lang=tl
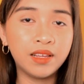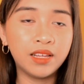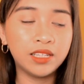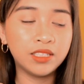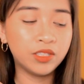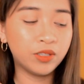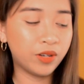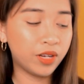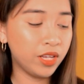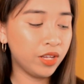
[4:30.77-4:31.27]

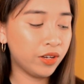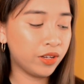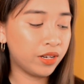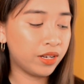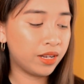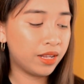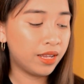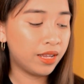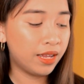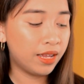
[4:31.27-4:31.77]
So,
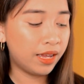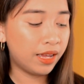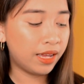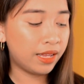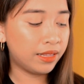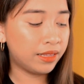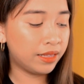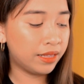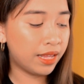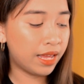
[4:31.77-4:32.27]
ayun.
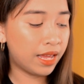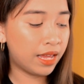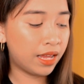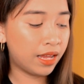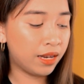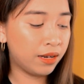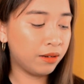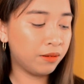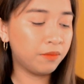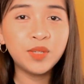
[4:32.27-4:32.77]
And
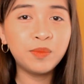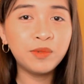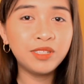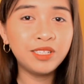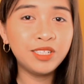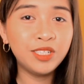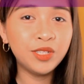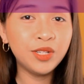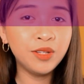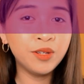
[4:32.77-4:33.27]
then, to
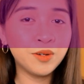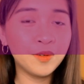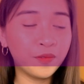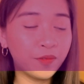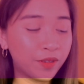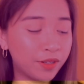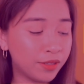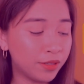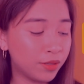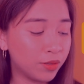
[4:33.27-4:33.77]
position your
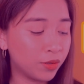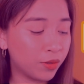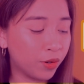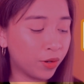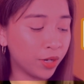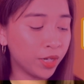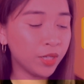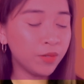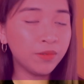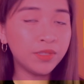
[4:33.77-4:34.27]
first
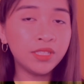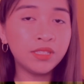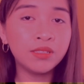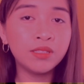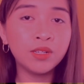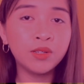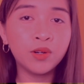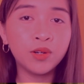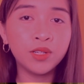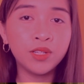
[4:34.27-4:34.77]
chord, which
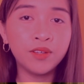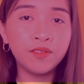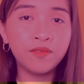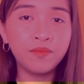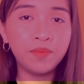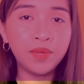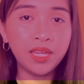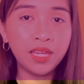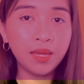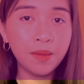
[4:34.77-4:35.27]
is the chord
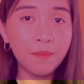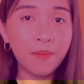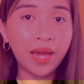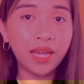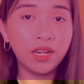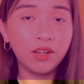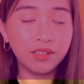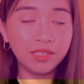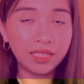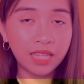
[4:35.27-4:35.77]
of B,
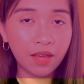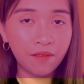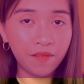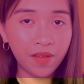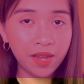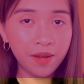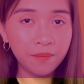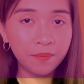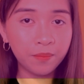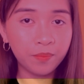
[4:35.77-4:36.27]
minor
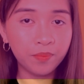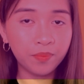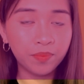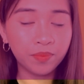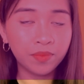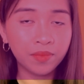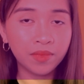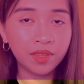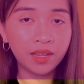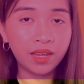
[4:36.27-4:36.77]
7.
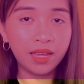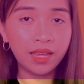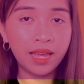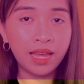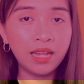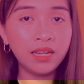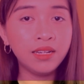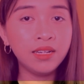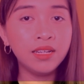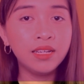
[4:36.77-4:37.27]

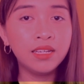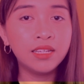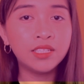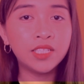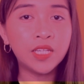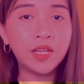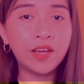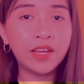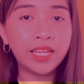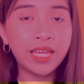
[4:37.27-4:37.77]

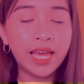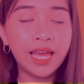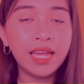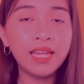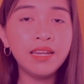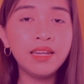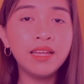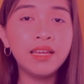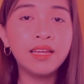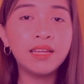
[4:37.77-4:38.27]
Ayan. So,
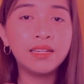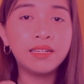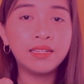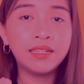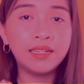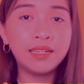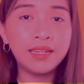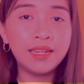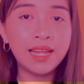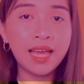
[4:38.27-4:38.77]
again,
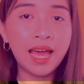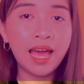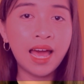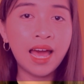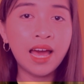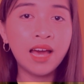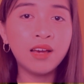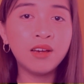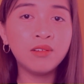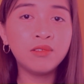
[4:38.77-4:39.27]

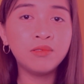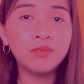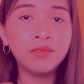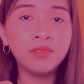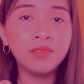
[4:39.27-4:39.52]
down,